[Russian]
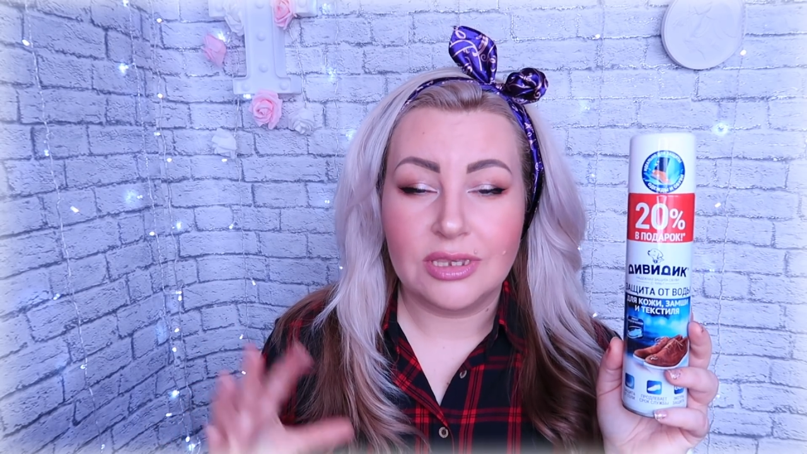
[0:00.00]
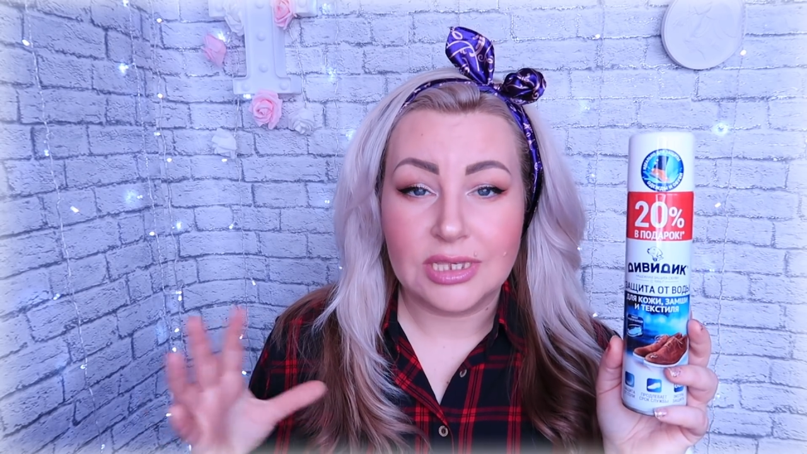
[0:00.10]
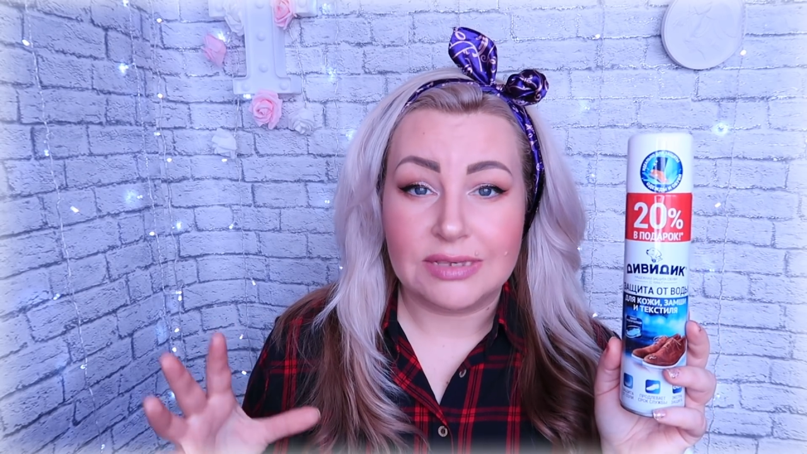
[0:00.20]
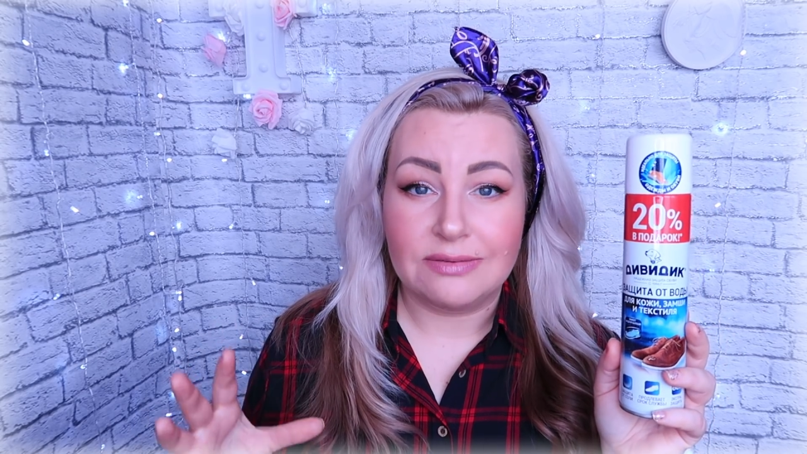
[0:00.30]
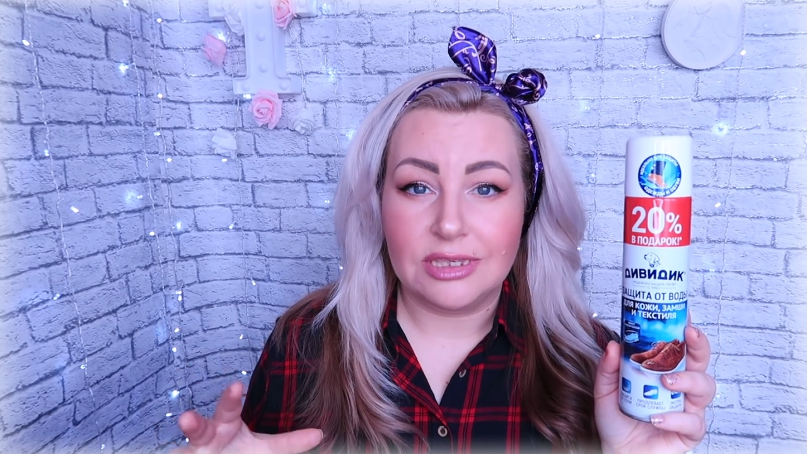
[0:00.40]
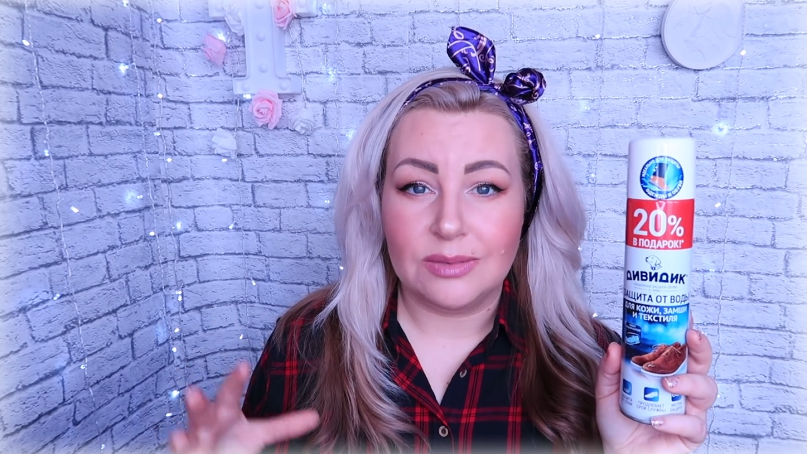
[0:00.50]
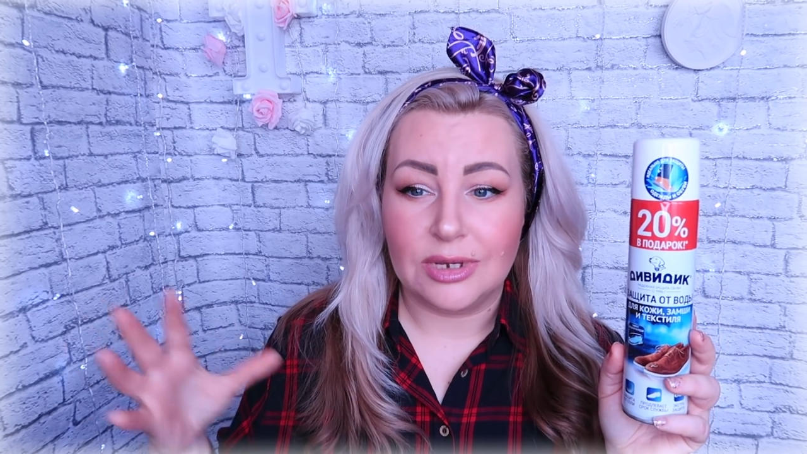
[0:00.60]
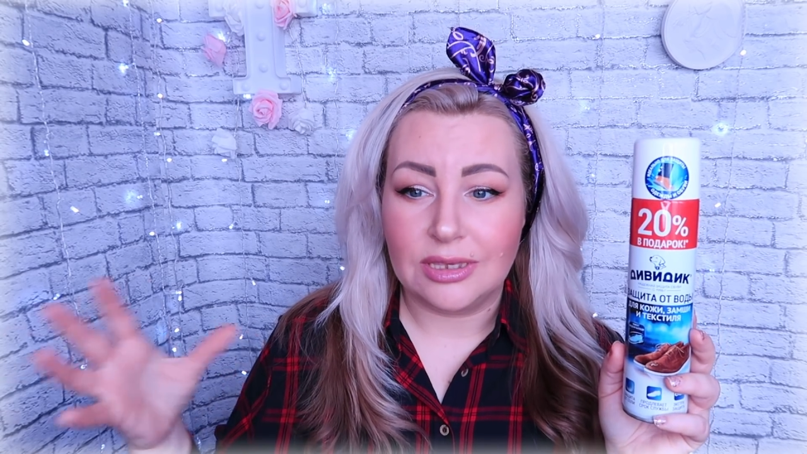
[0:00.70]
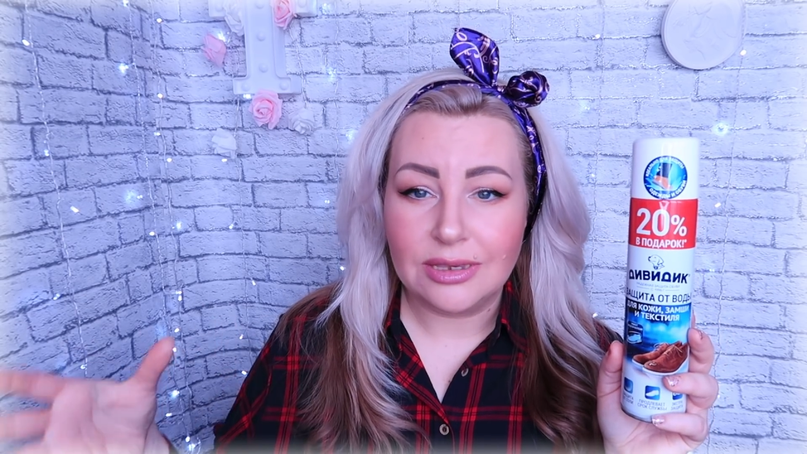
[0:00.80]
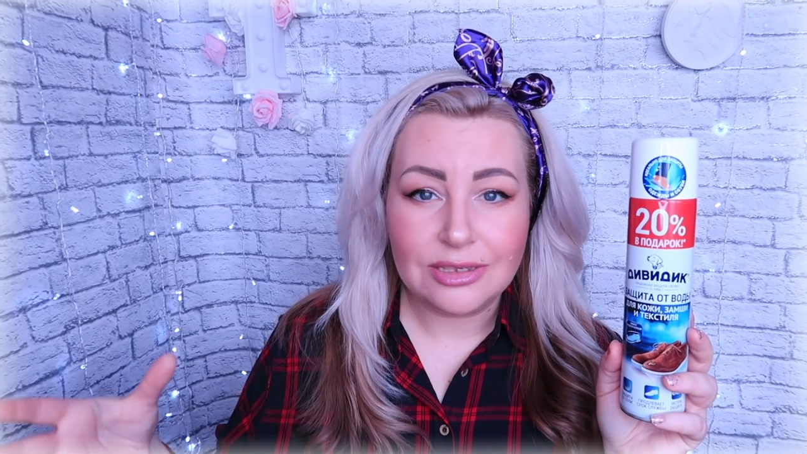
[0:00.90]

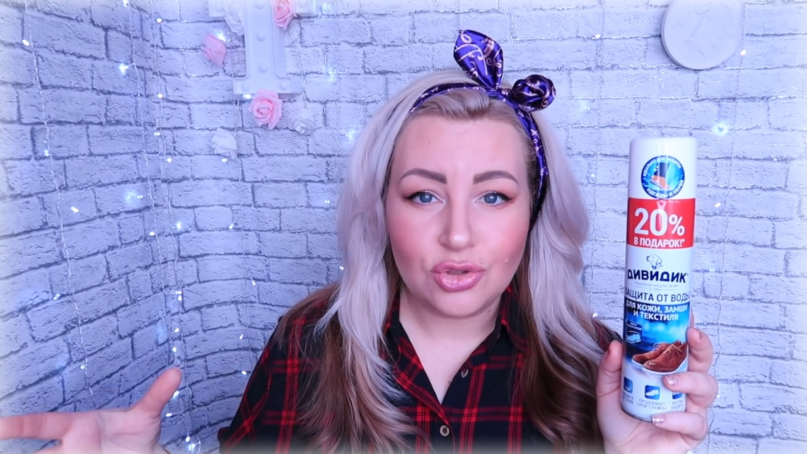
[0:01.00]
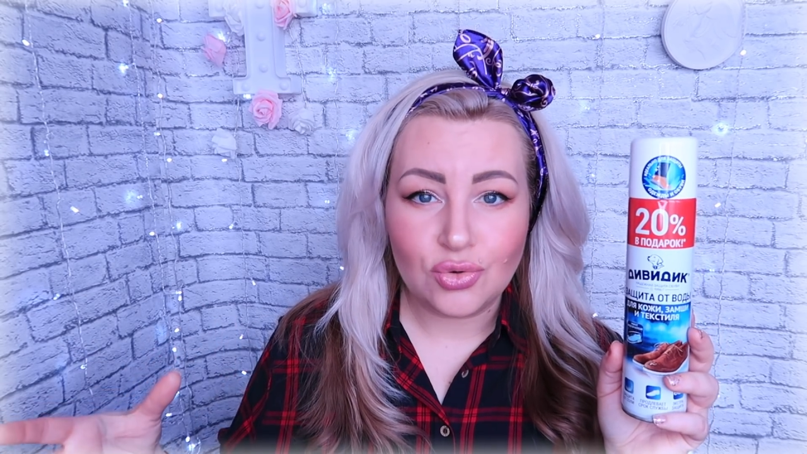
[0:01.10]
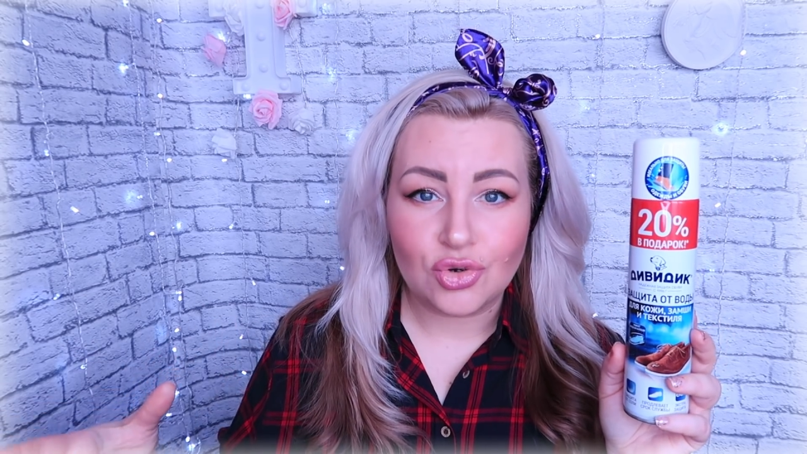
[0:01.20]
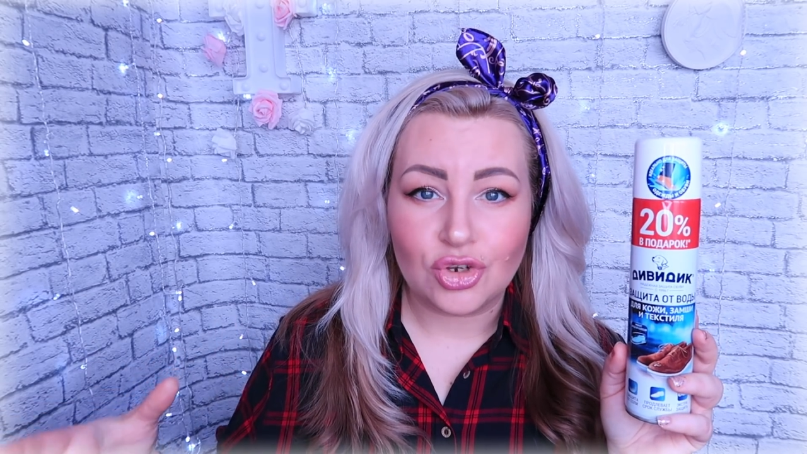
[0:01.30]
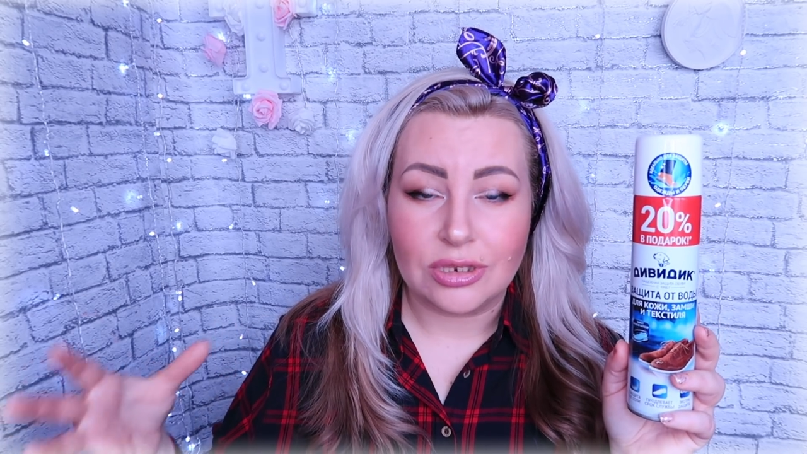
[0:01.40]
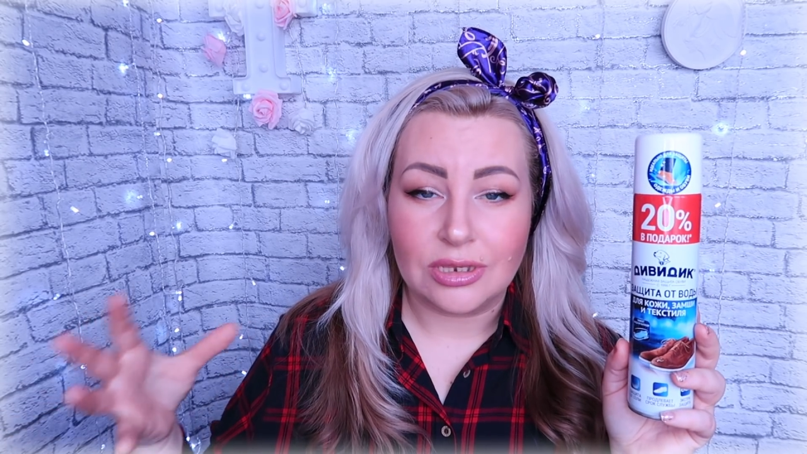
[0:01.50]
независимо есть дождь,